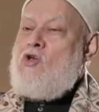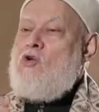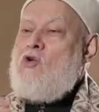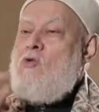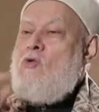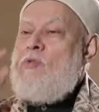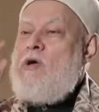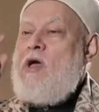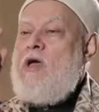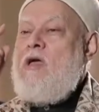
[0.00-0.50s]

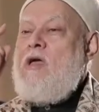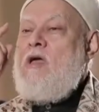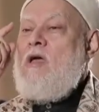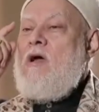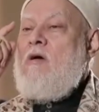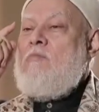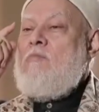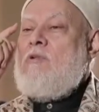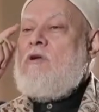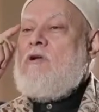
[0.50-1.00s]
يبقى
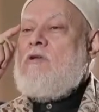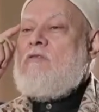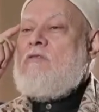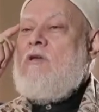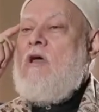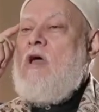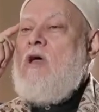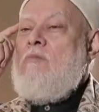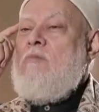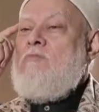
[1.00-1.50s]
هي
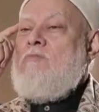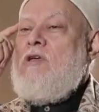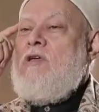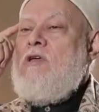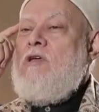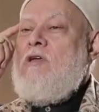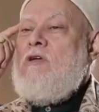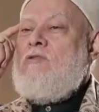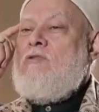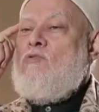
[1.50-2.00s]
مرات
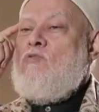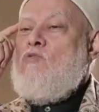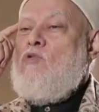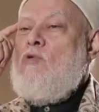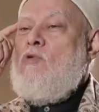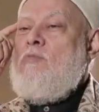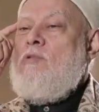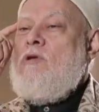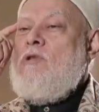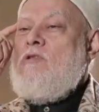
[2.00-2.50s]
أمير
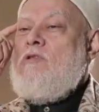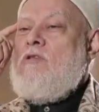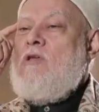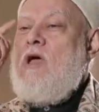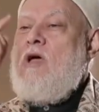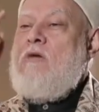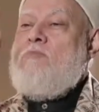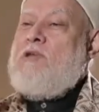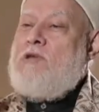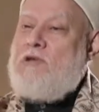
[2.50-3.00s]
وبنت
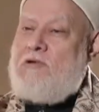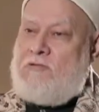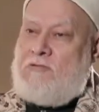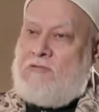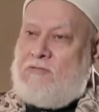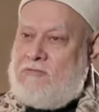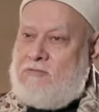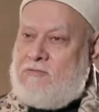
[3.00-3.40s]
أمير